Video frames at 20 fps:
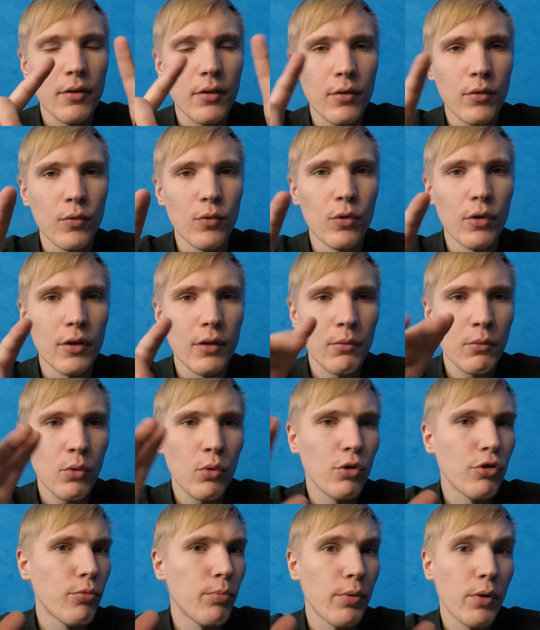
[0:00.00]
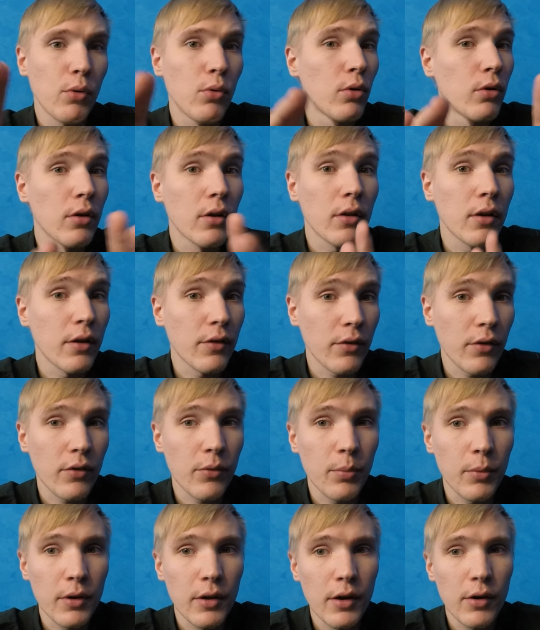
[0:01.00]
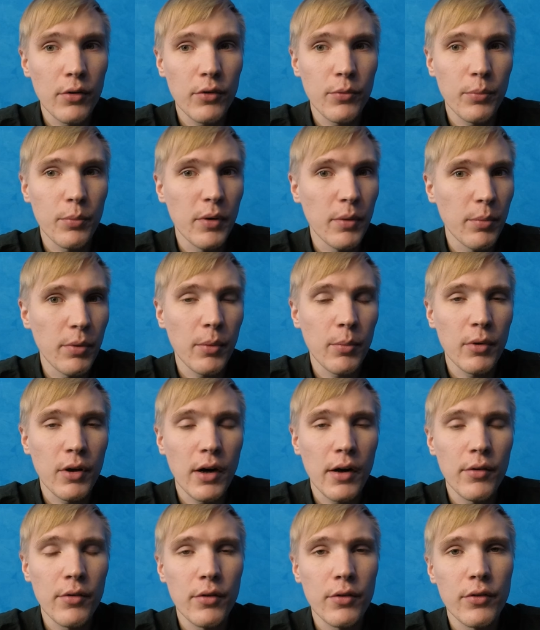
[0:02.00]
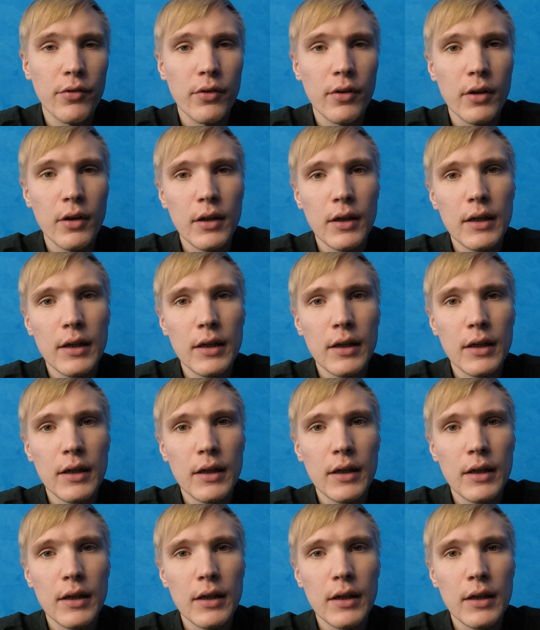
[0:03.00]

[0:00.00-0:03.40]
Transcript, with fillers: Вот. Ну, очень прикольно, классно смотрелось, мне прям нравилось.